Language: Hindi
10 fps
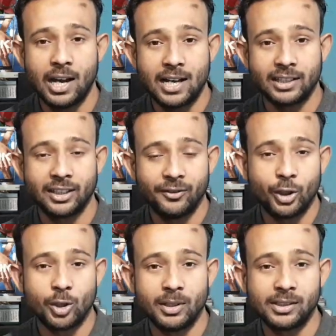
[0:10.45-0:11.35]
आज की
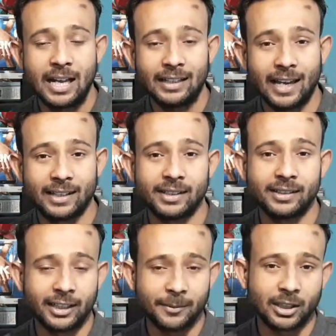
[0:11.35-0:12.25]
वीडियो में सात ऐसे
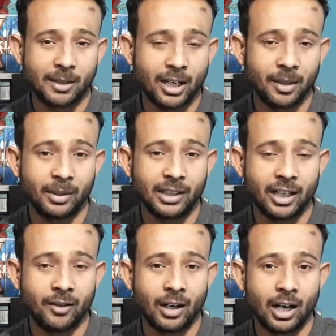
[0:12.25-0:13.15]
ऐसे टिप्स के बारे में
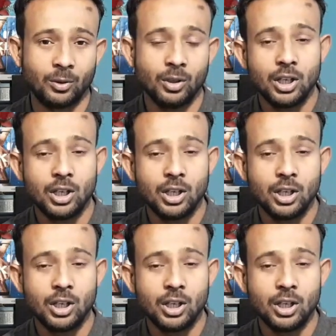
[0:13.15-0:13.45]
बताने वाला हूं